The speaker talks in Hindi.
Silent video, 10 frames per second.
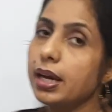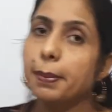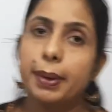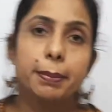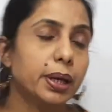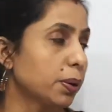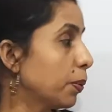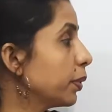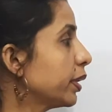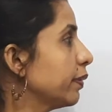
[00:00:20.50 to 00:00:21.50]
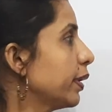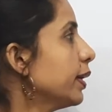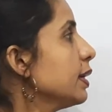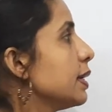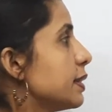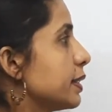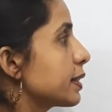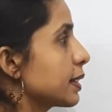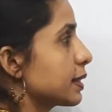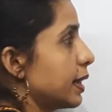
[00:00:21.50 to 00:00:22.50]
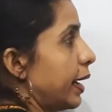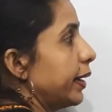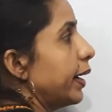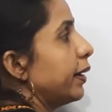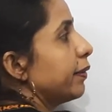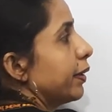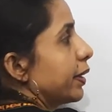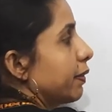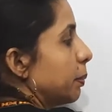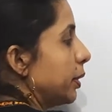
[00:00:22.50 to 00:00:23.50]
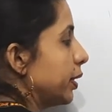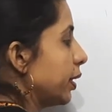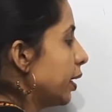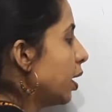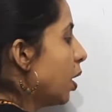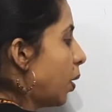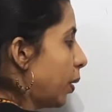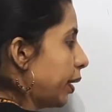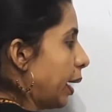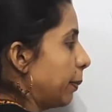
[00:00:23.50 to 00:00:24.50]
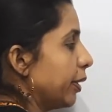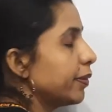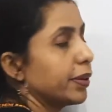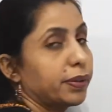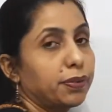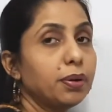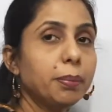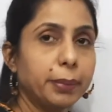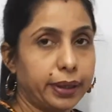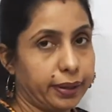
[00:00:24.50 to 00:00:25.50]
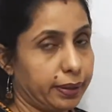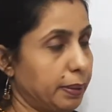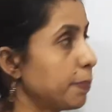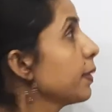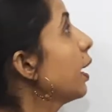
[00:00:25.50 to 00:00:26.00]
यहाँ पे हम एक कोन गिवन है जिसका स्लैंड हाइट ट्वेंटी वन मीटर है और डायमीटर ट्वेंटी फोर मीटर है